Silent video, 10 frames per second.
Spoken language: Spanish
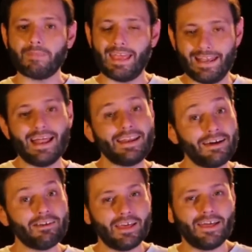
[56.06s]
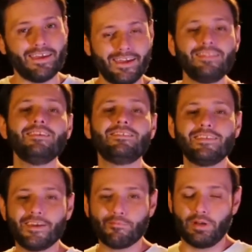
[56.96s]
en la Navidad, en
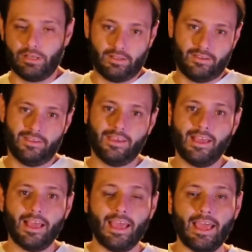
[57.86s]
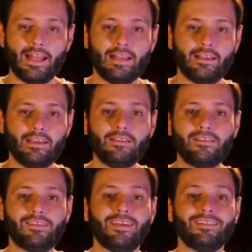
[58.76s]
diciembre, el
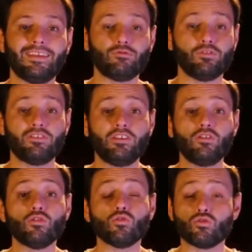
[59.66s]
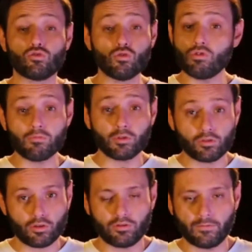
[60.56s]
índice de suicidio sube un
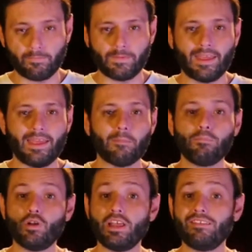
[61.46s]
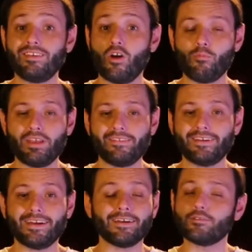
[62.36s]
montón, violencia
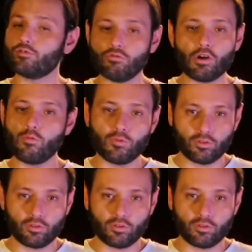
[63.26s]
doméstica sube un